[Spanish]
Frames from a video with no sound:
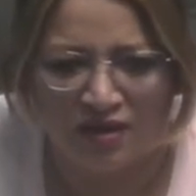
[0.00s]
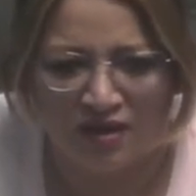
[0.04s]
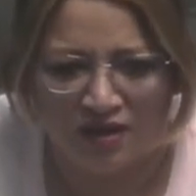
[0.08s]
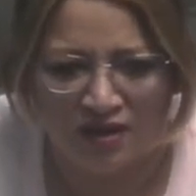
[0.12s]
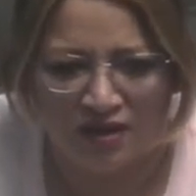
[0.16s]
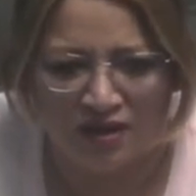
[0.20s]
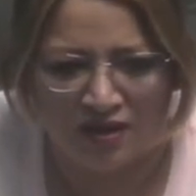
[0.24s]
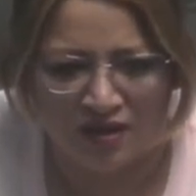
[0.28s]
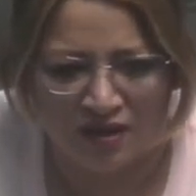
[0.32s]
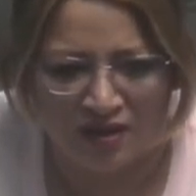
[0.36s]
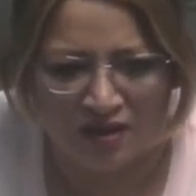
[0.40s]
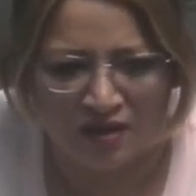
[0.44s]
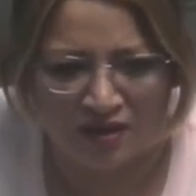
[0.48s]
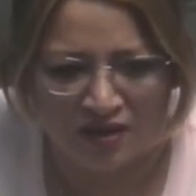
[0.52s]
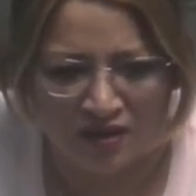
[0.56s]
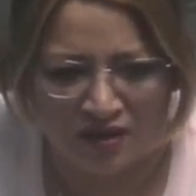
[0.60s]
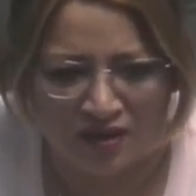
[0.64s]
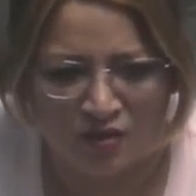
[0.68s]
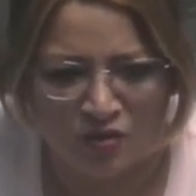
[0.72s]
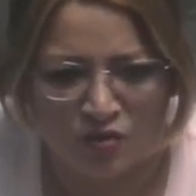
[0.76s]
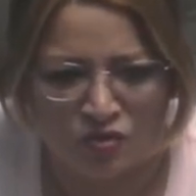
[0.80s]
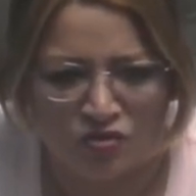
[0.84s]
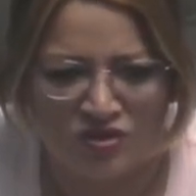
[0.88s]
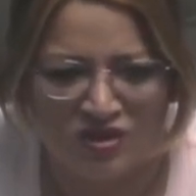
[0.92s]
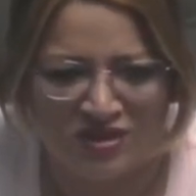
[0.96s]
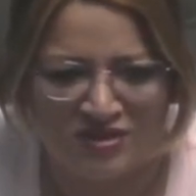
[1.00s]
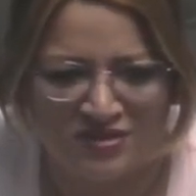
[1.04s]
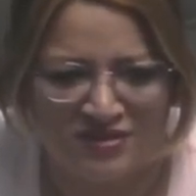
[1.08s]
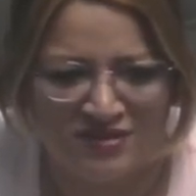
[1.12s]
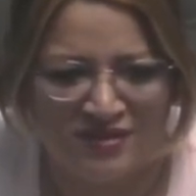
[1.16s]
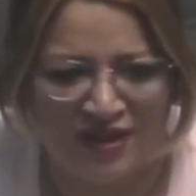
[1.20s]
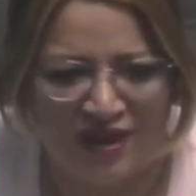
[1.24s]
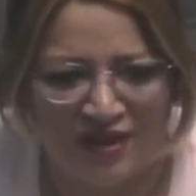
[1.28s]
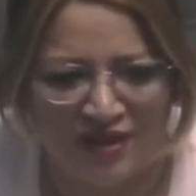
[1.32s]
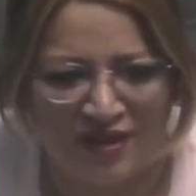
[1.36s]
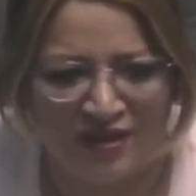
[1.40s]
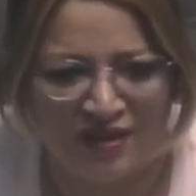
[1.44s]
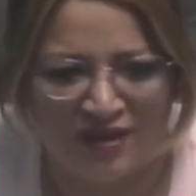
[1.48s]
eh,
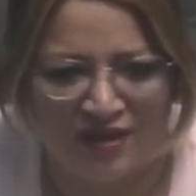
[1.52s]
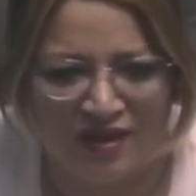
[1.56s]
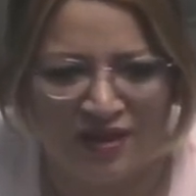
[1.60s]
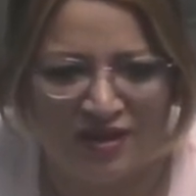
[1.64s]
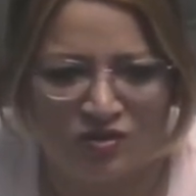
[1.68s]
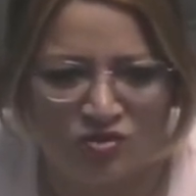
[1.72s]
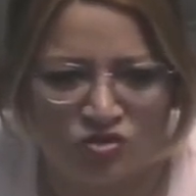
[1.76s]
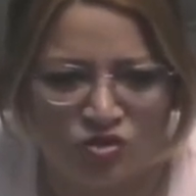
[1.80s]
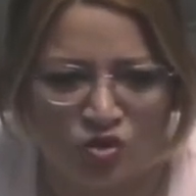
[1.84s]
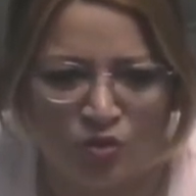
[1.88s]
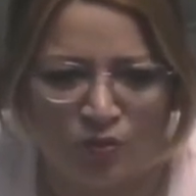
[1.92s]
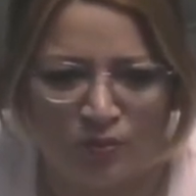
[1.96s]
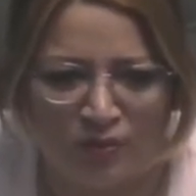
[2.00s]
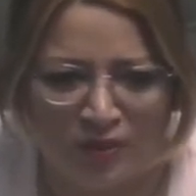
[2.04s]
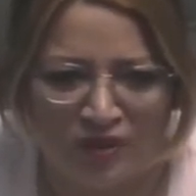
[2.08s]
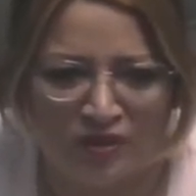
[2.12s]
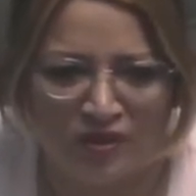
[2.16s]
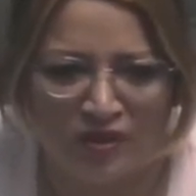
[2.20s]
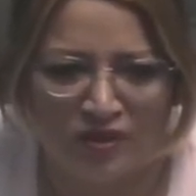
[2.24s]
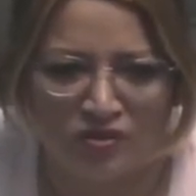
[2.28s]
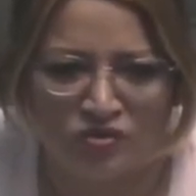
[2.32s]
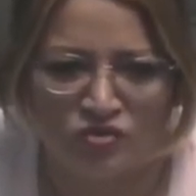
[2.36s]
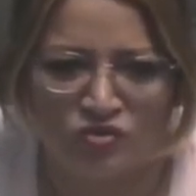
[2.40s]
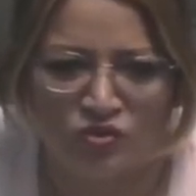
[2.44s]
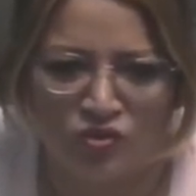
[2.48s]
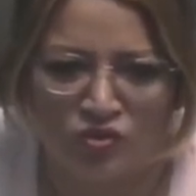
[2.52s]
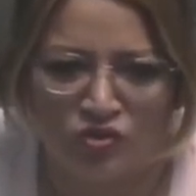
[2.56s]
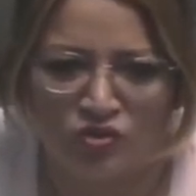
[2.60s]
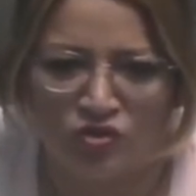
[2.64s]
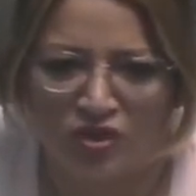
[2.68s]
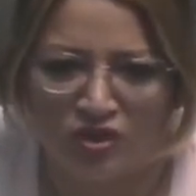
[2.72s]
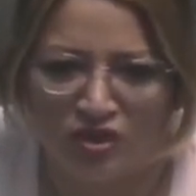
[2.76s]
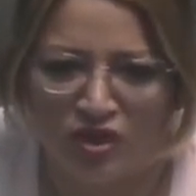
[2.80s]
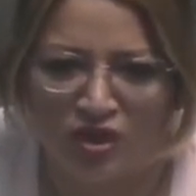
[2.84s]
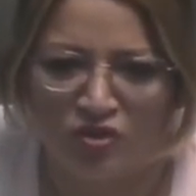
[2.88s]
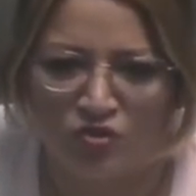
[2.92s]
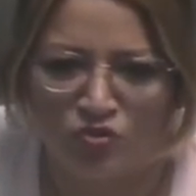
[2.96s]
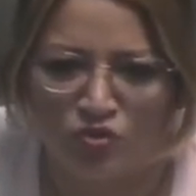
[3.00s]
contestarle a los compañeros cuando
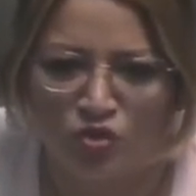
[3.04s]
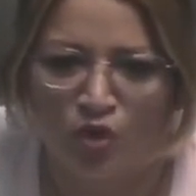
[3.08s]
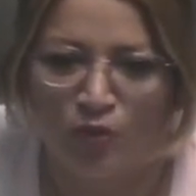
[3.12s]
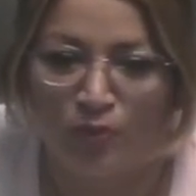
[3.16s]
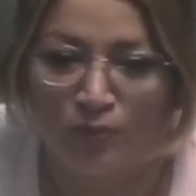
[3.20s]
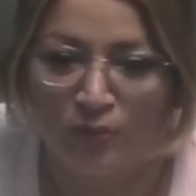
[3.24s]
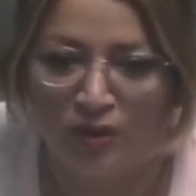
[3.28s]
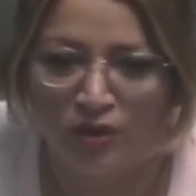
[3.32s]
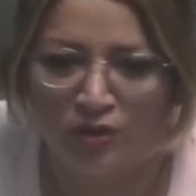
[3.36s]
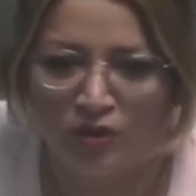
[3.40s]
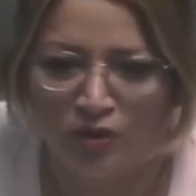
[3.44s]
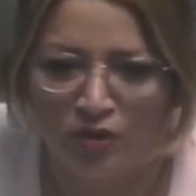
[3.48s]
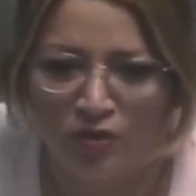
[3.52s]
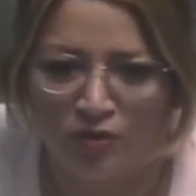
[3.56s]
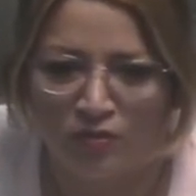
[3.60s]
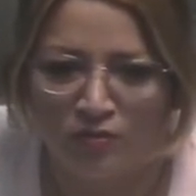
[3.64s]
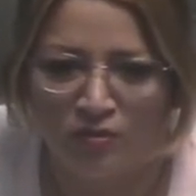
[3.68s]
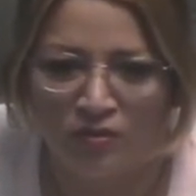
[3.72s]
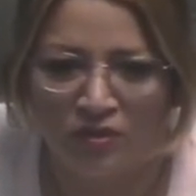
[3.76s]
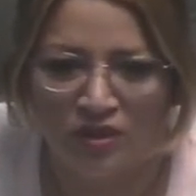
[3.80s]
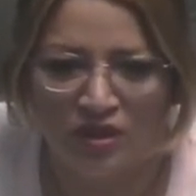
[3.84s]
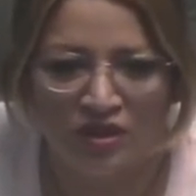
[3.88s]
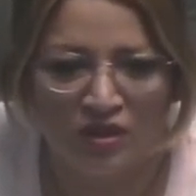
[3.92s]
tienen una opinión,